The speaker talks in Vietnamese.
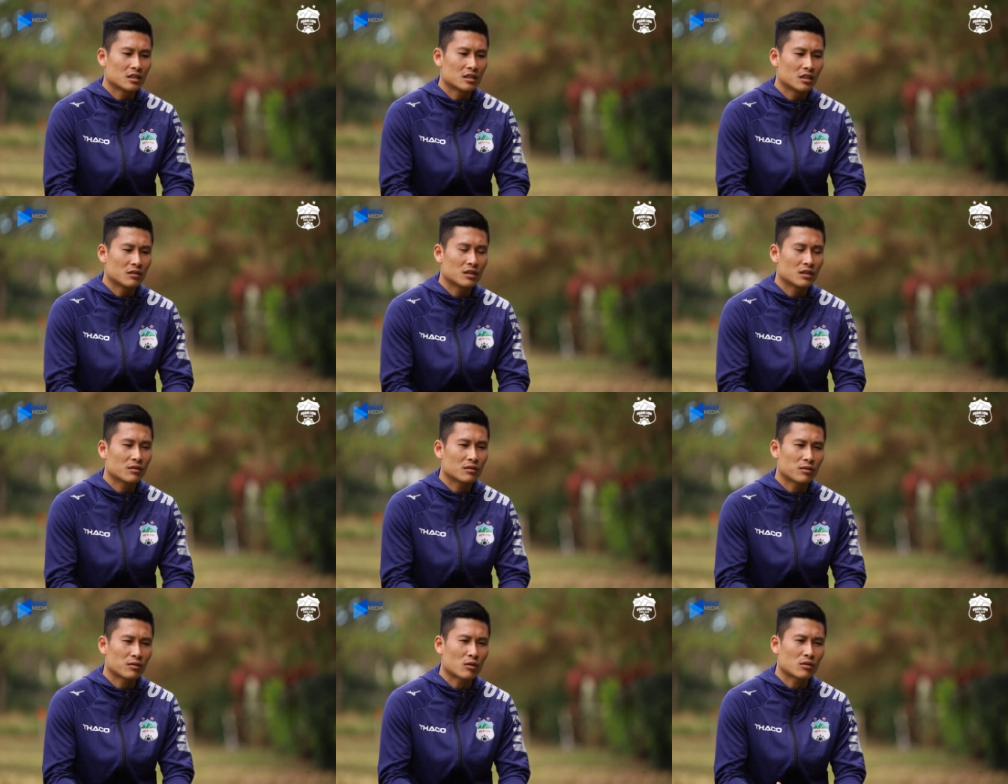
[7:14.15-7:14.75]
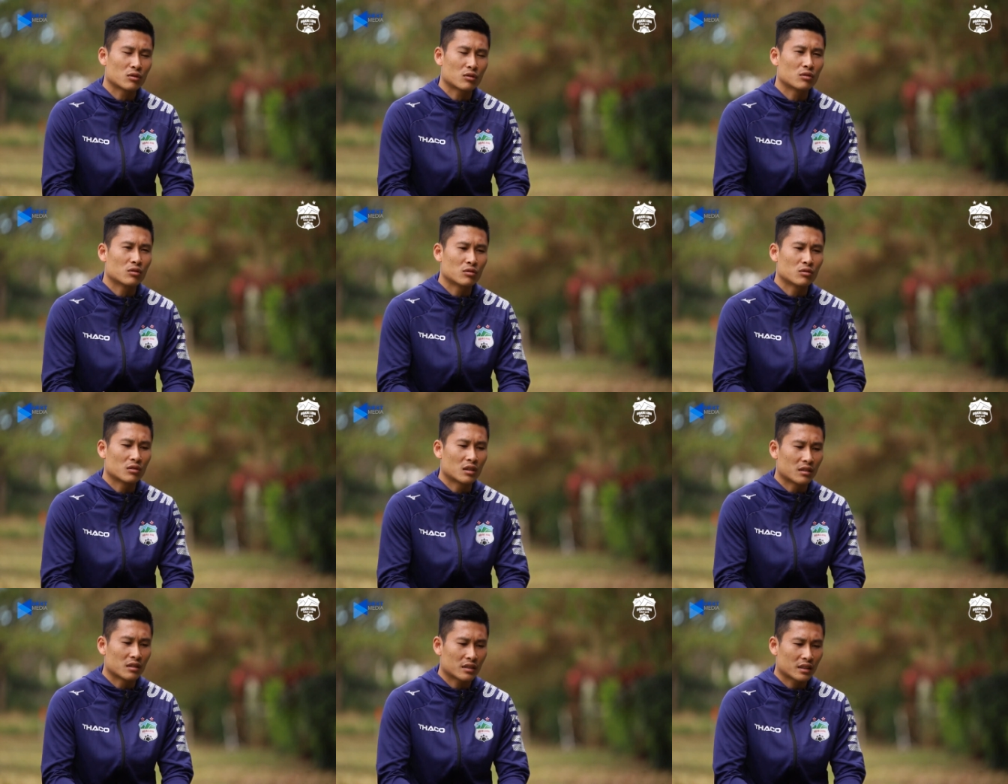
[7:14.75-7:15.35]
chơi với phong
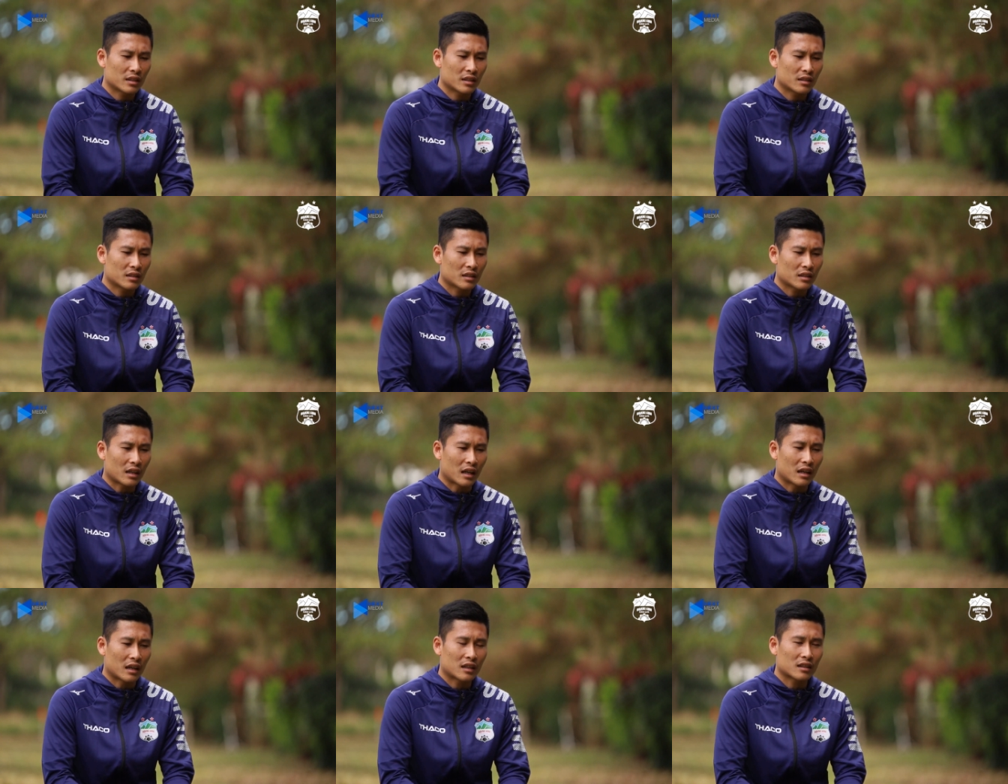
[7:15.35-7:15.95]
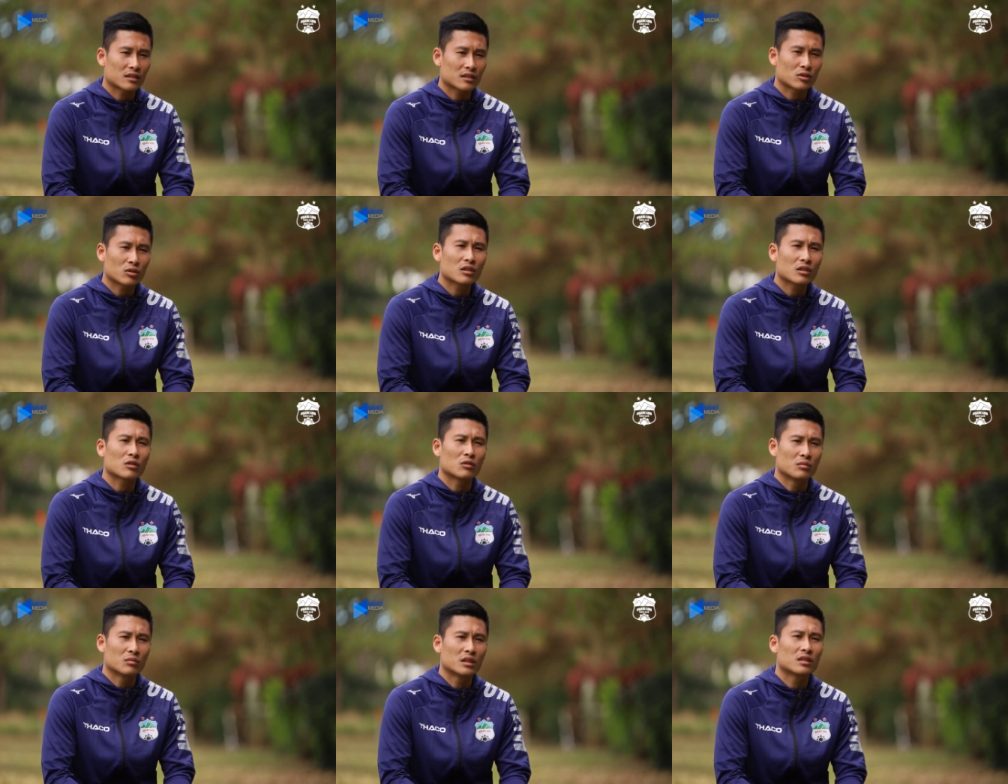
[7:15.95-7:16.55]
độ và cái khả năng
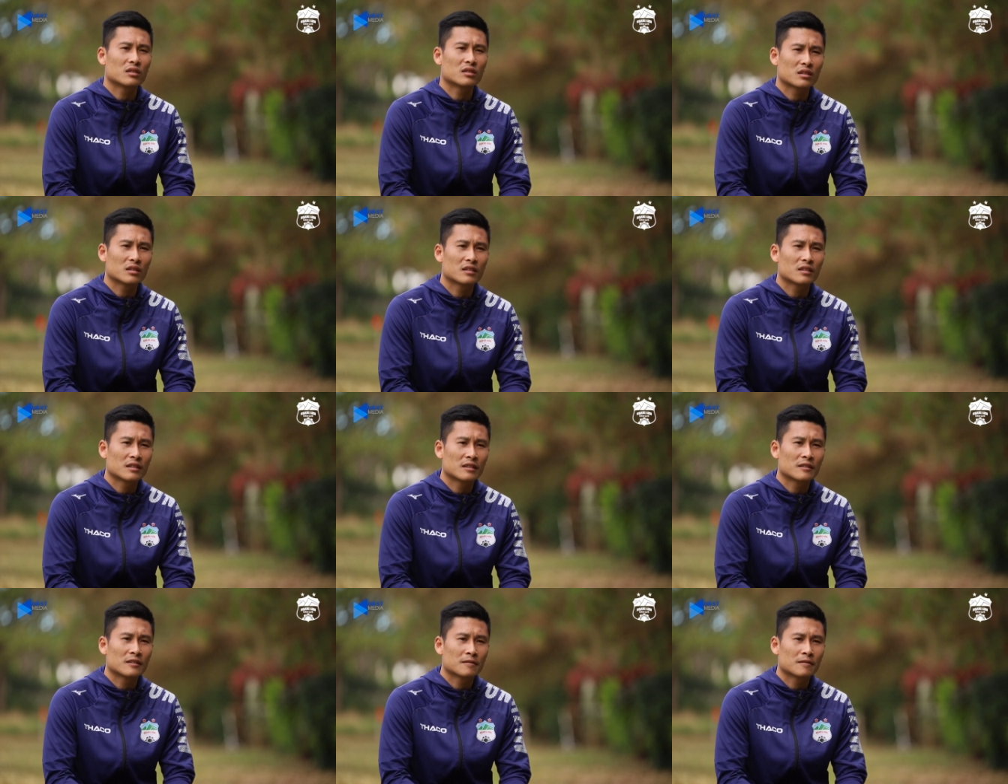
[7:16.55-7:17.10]
tốt nhất của mình.